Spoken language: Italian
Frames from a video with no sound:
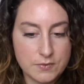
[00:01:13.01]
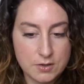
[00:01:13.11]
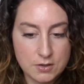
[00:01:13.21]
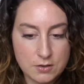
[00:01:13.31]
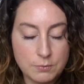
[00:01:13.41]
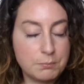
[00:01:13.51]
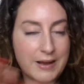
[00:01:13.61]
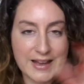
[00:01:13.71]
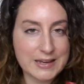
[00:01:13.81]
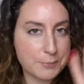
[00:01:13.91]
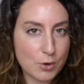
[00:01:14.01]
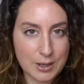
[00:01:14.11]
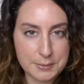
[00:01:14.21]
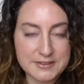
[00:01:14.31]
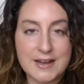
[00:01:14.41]
Uh, magari può
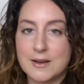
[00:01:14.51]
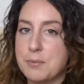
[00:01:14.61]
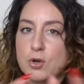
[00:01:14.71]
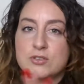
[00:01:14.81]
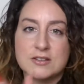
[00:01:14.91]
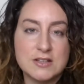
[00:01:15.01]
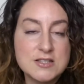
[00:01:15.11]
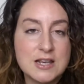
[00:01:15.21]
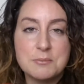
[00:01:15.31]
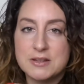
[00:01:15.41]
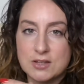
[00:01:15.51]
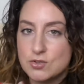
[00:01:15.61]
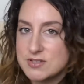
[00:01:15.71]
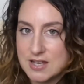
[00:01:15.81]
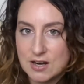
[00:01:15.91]
capitare, però tendenzialmente
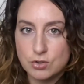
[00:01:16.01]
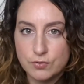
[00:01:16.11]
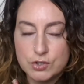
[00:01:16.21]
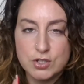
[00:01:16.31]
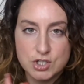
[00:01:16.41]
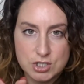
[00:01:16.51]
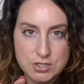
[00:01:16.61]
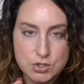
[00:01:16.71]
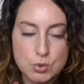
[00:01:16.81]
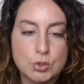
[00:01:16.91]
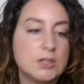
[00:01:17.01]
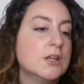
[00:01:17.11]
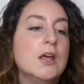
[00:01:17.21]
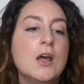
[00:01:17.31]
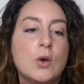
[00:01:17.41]
non saranno video recensioni,